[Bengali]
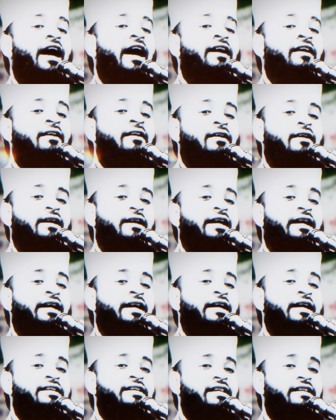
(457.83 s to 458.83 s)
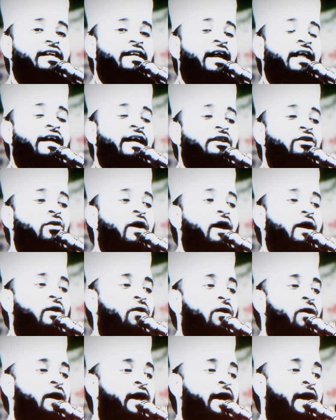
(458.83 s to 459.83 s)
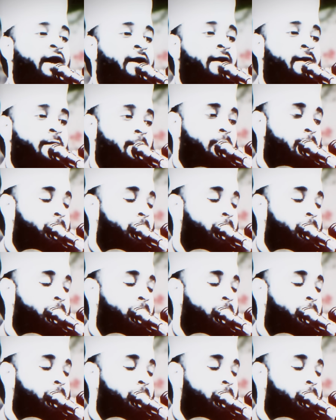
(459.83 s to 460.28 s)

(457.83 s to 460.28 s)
দিলেন নিজে দাঁড়িয়ে দোয়া করলেন